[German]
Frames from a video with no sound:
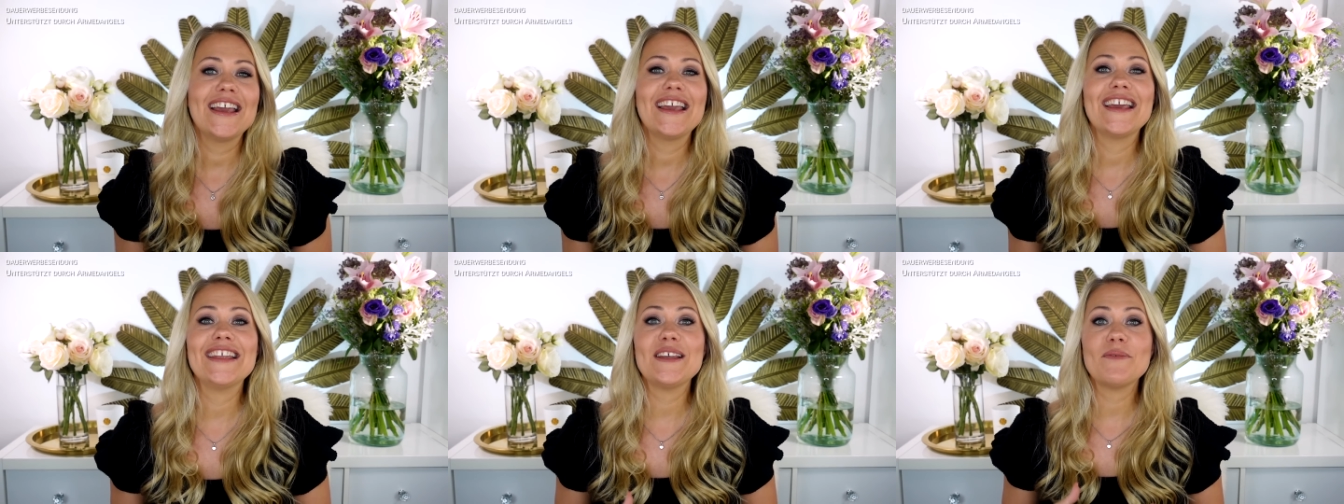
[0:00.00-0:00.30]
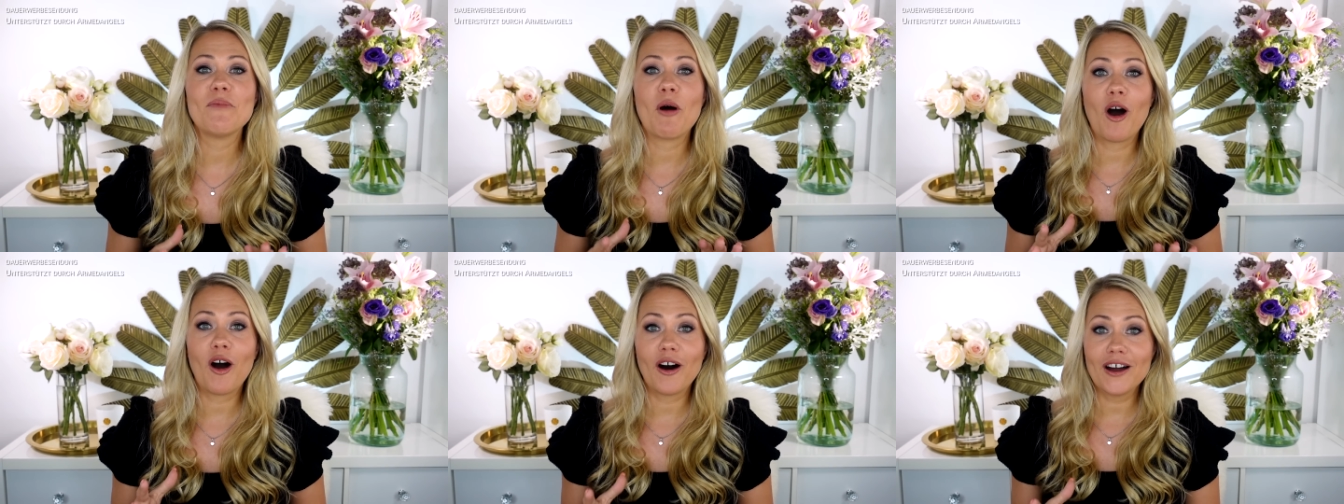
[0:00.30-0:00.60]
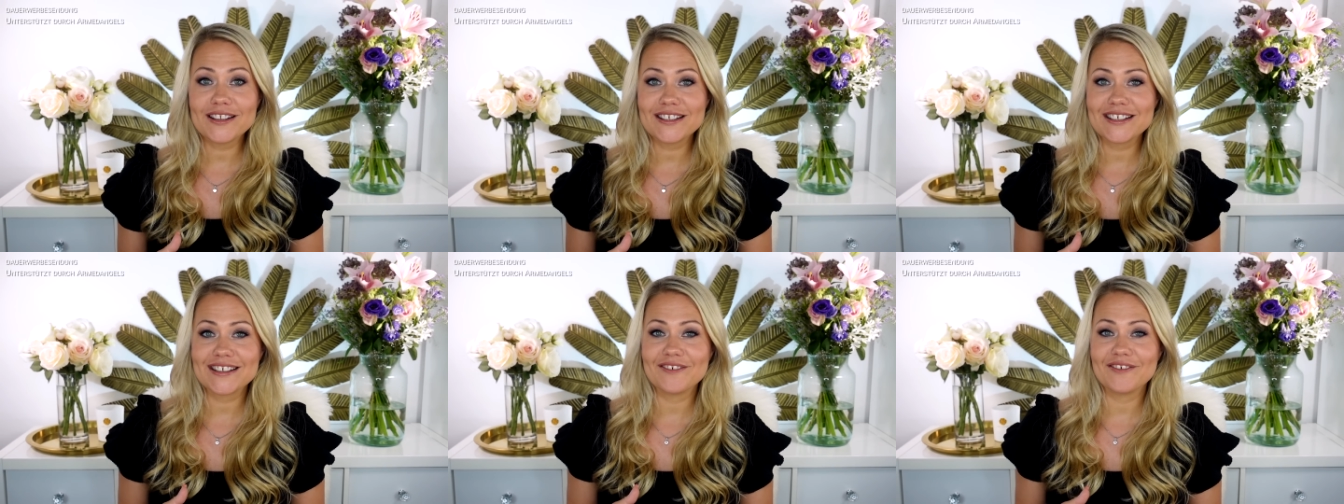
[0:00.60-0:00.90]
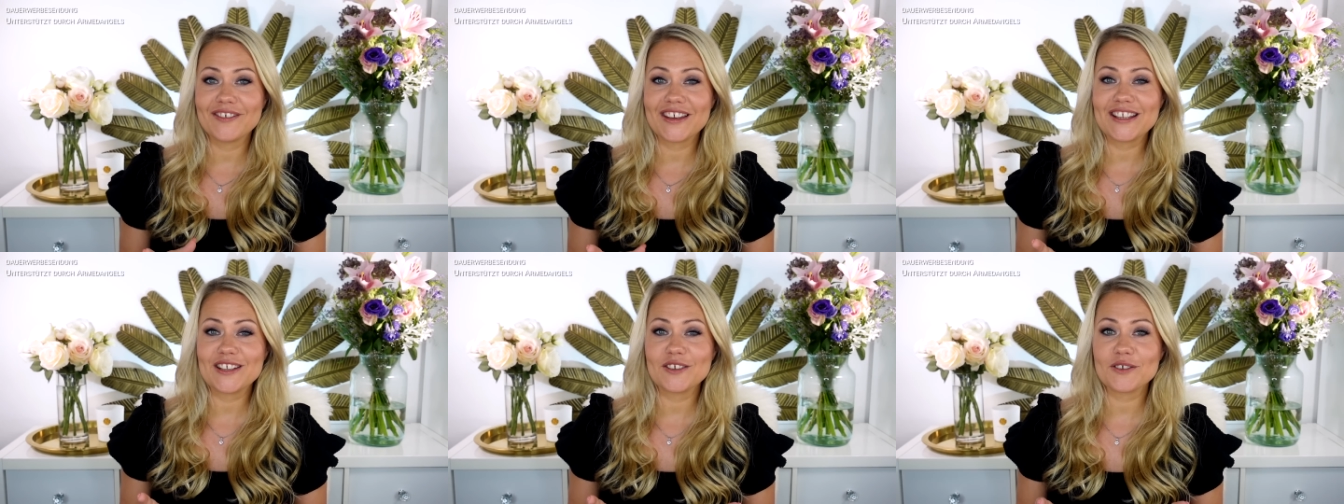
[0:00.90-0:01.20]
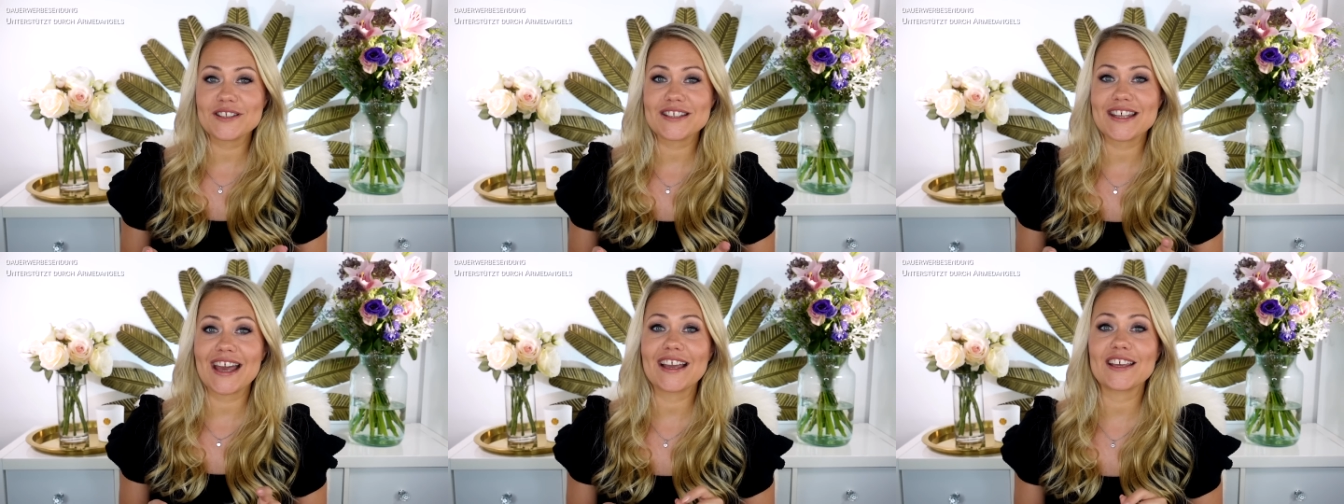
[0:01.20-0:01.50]
In dem heutigen
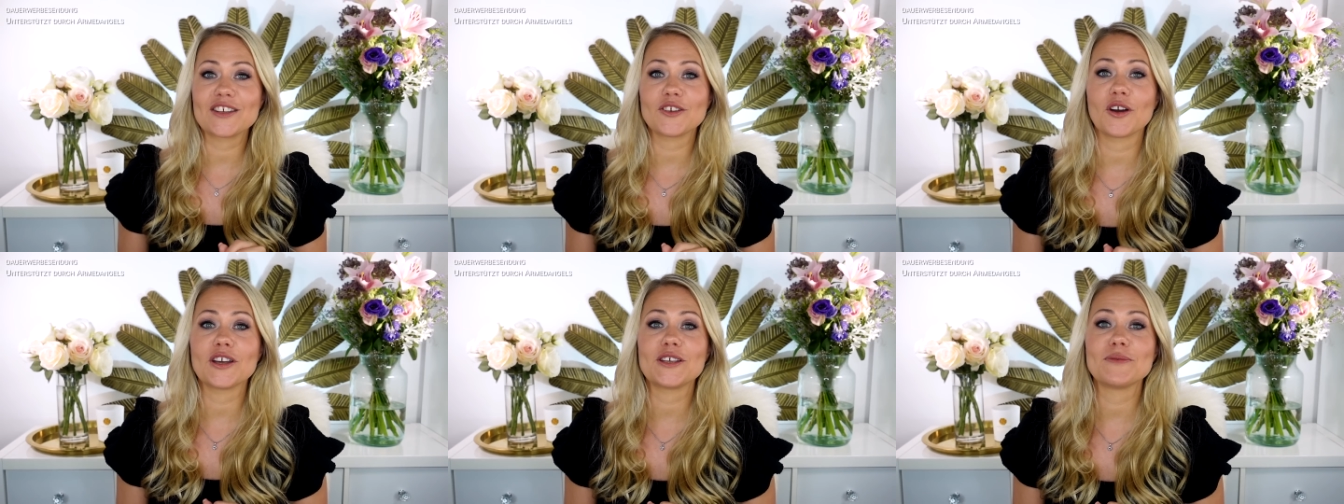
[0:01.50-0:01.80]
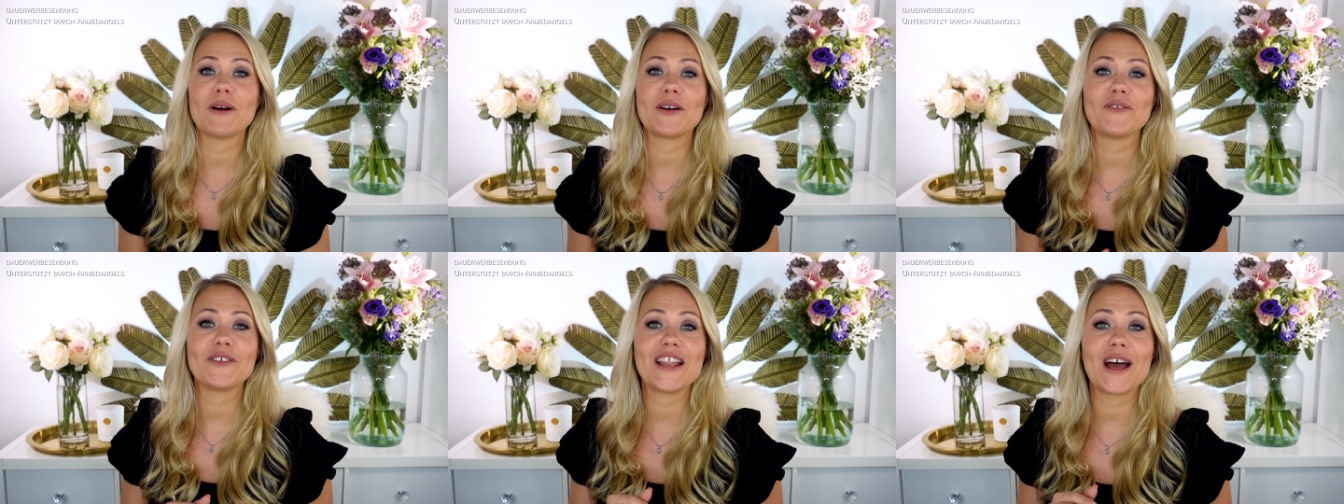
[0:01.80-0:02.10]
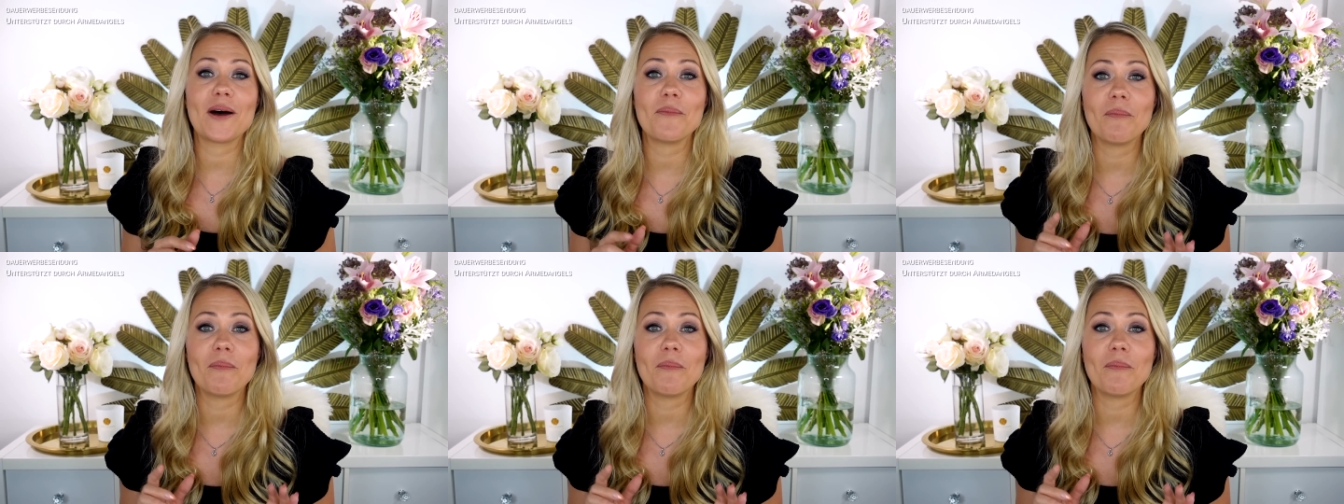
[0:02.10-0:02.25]
Video zeige ich euch mal wieder